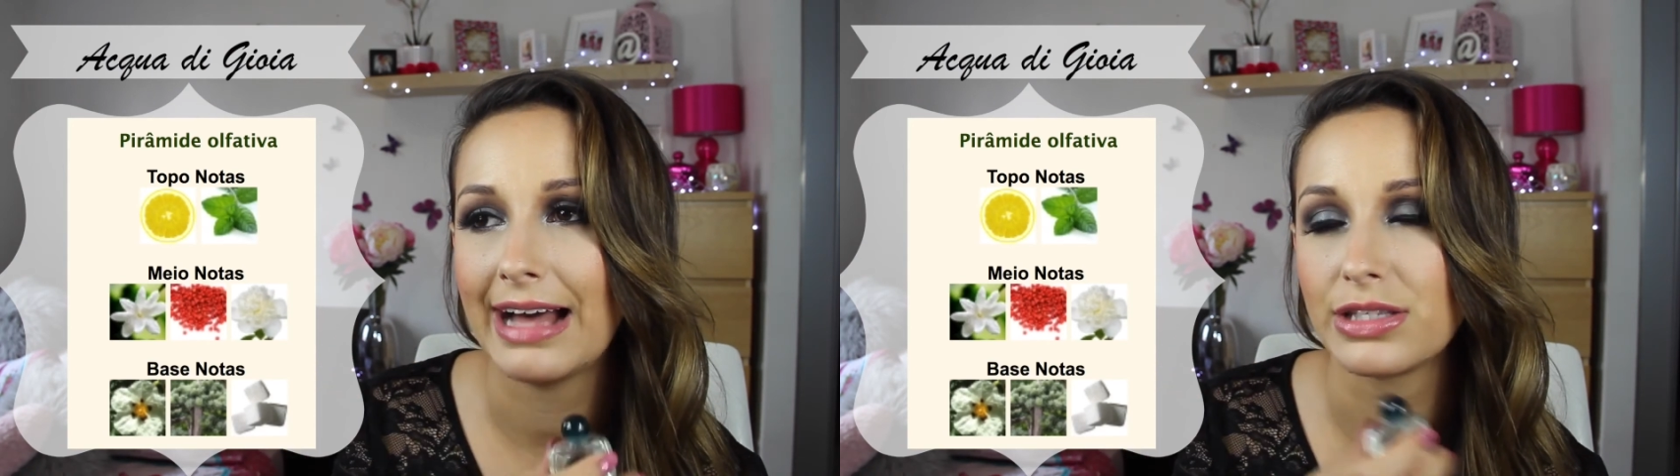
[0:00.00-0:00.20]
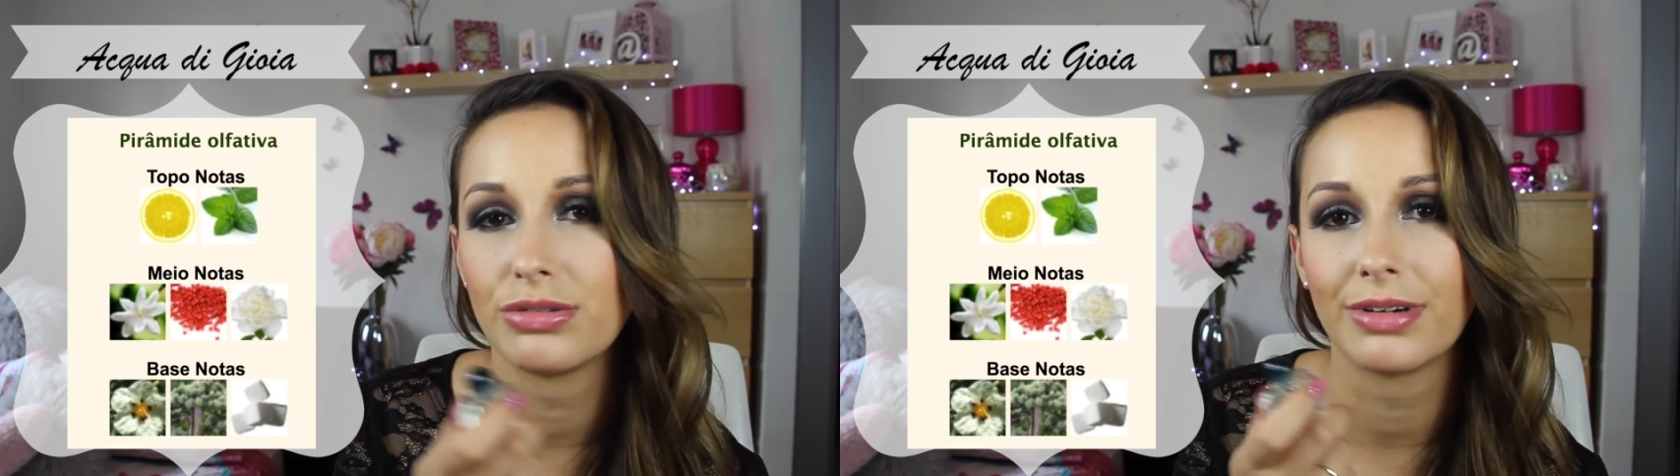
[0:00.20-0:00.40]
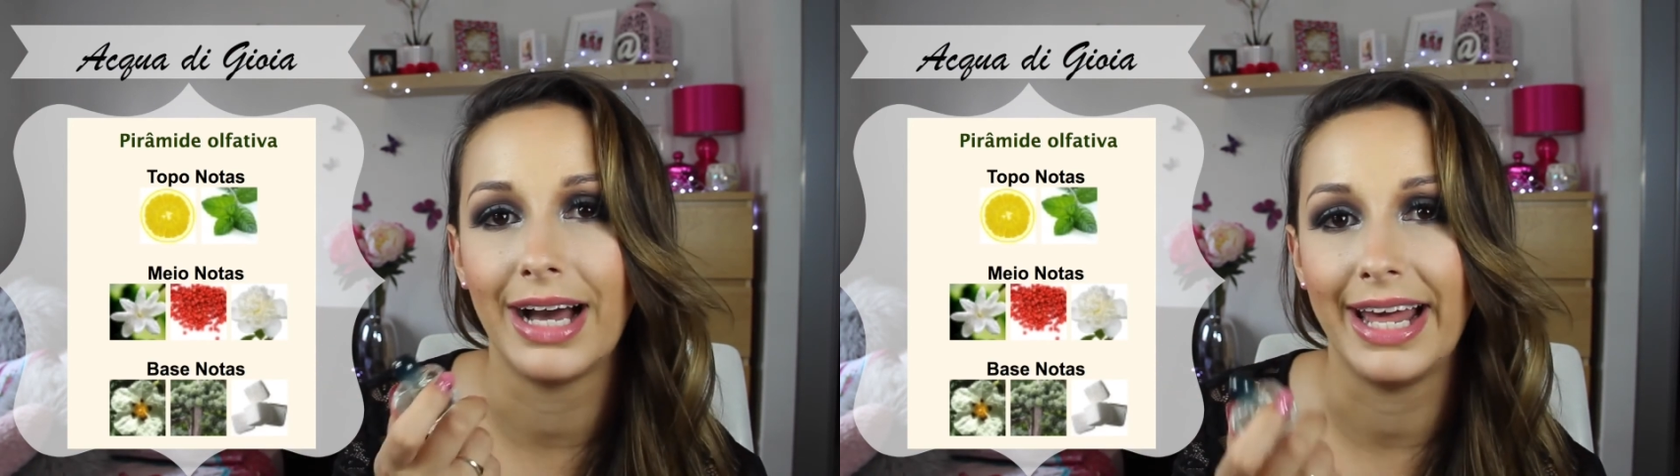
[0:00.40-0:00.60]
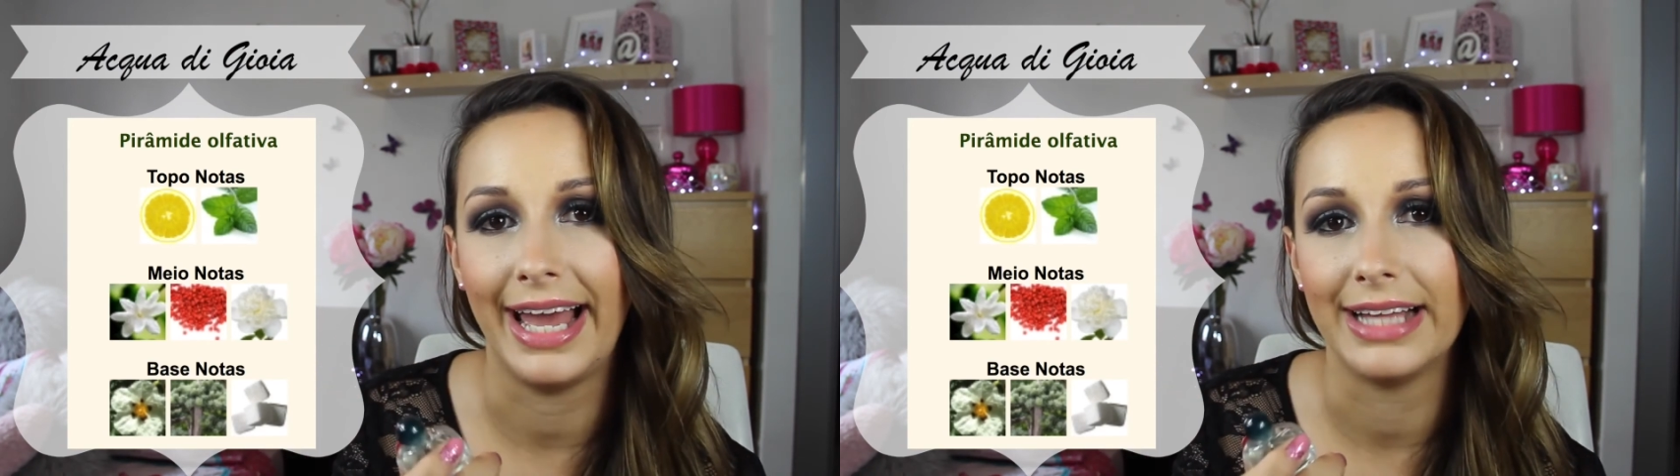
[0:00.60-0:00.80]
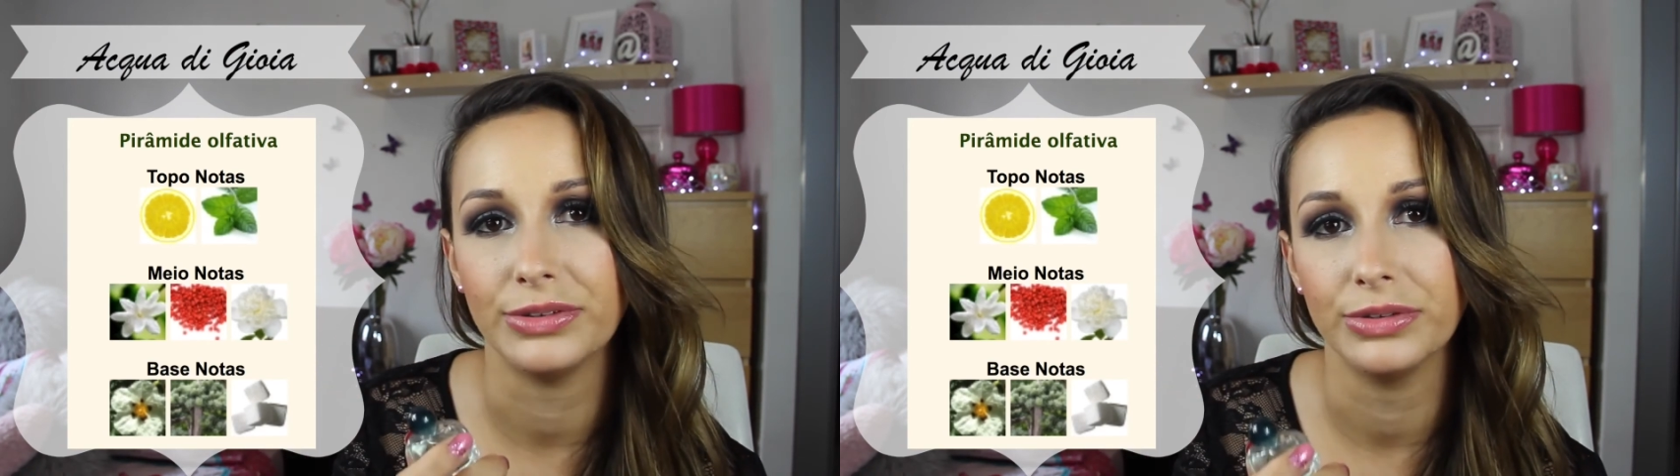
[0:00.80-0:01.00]

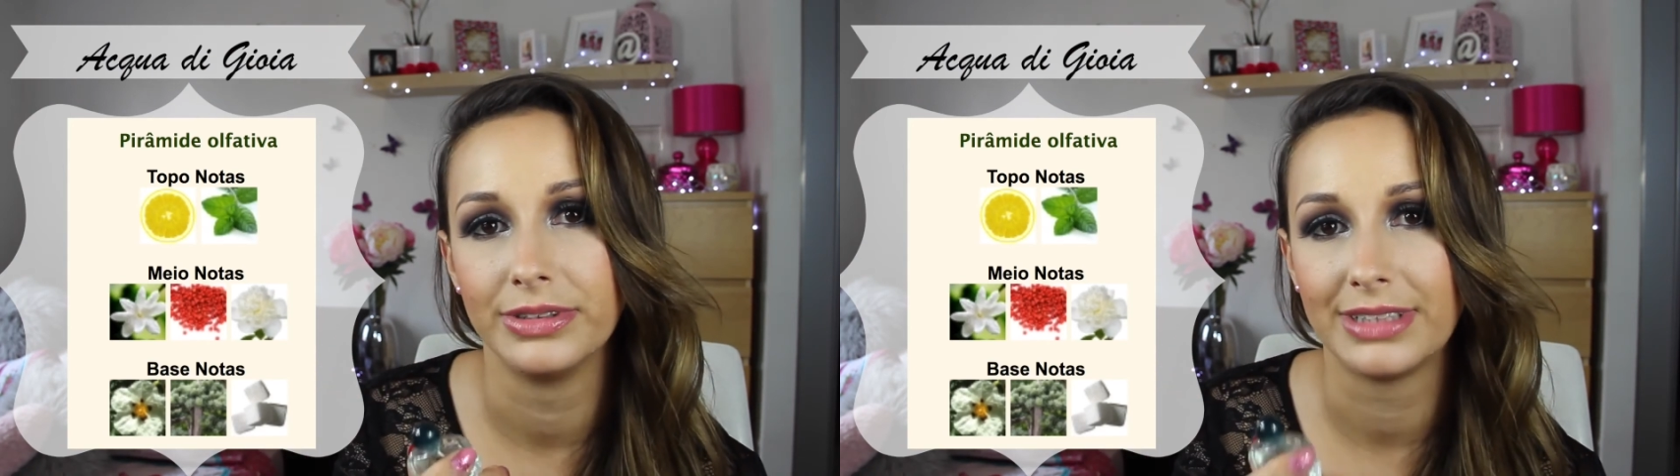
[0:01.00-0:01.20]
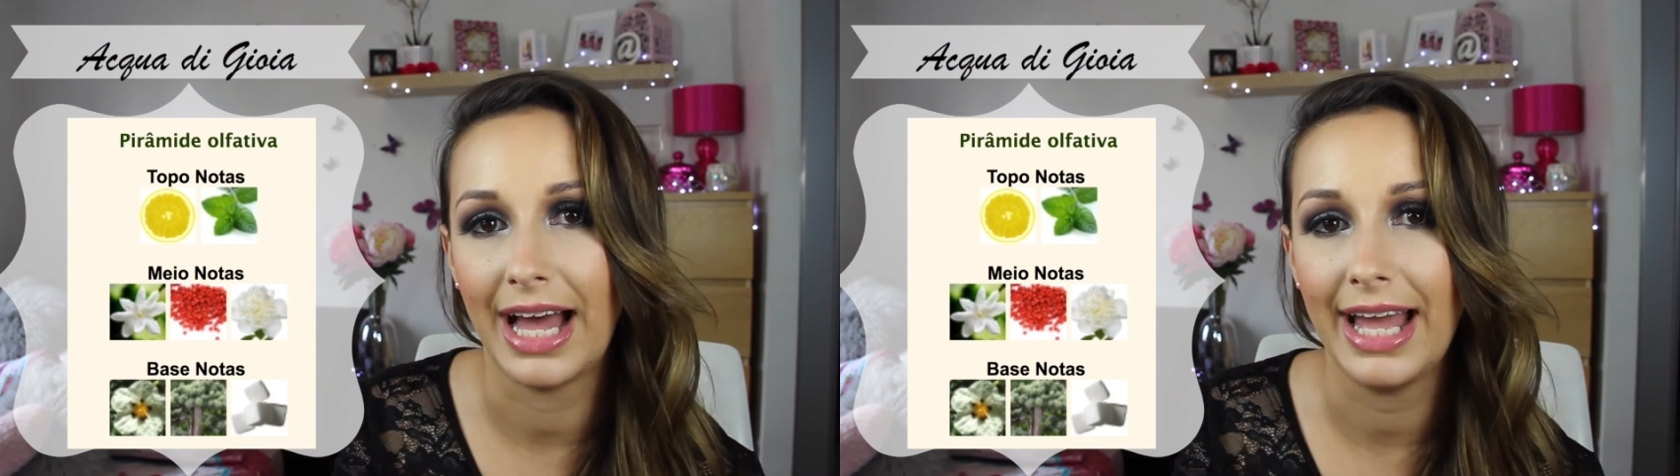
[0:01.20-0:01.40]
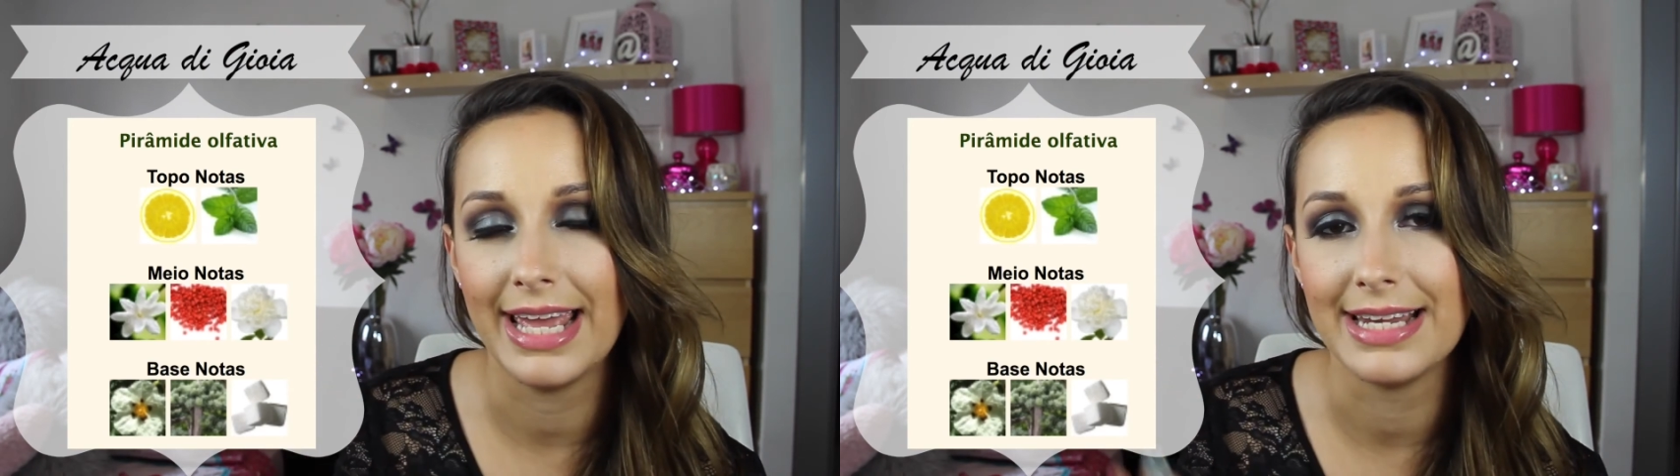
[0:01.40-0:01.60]
açucarado, tá?